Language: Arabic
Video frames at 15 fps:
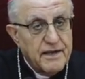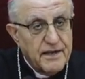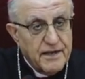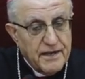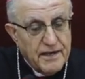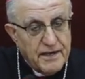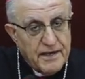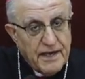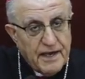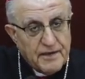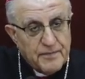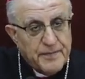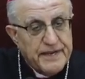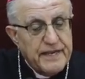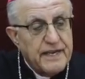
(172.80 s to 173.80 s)
آه،
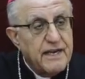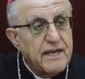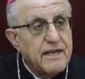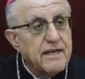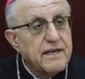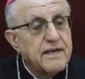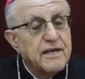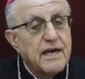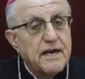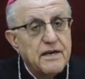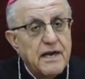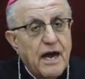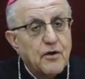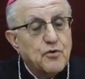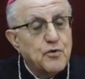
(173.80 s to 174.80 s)
أربيل
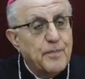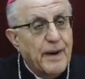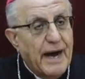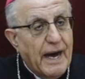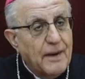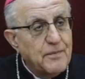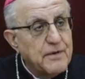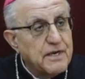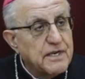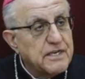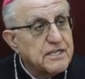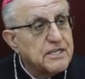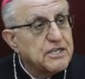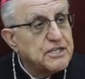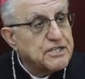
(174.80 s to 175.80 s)
أكو باب
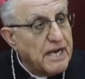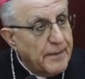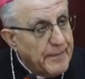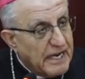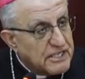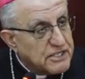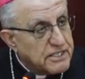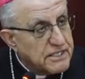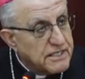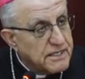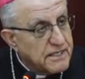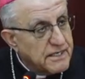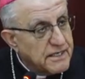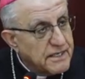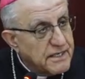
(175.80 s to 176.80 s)
شمش
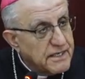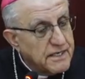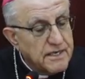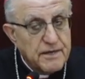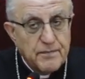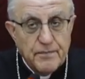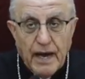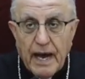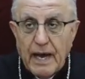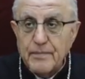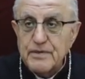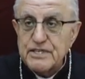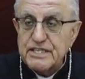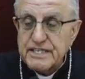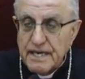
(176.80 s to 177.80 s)

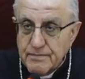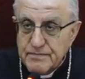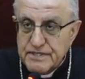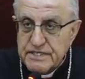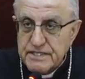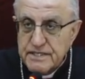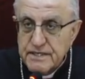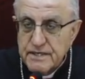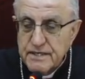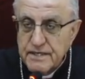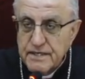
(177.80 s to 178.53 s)
باب الشمس